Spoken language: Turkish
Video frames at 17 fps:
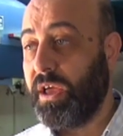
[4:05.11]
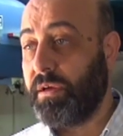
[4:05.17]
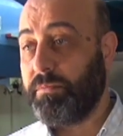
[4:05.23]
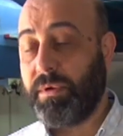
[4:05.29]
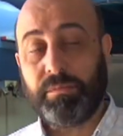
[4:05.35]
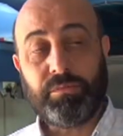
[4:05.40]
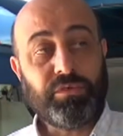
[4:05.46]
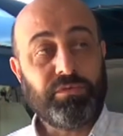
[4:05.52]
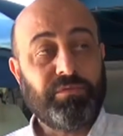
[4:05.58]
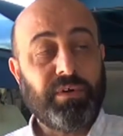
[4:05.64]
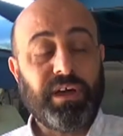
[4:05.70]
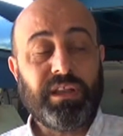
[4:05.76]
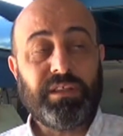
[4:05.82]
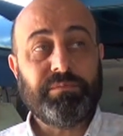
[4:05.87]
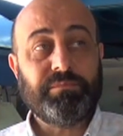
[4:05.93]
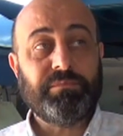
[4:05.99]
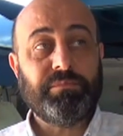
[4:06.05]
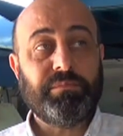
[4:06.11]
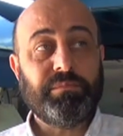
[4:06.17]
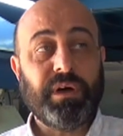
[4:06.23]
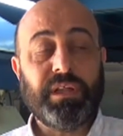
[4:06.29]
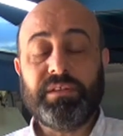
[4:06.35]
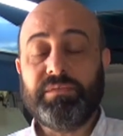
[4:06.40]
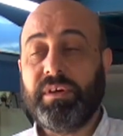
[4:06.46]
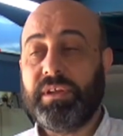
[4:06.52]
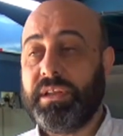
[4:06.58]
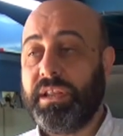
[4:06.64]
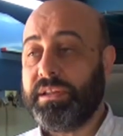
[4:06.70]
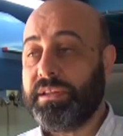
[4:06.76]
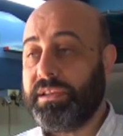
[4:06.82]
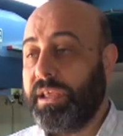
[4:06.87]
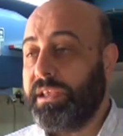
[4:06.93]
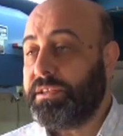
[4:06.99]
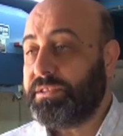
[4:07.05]
Ben bunu vali, mali verilen
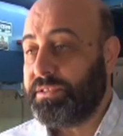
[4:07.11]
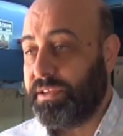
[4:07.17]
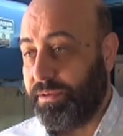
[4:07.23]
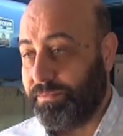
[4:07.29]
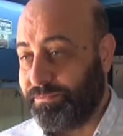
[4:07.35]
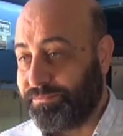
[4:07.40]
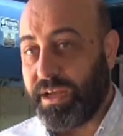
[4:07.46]
ne isteyeyim?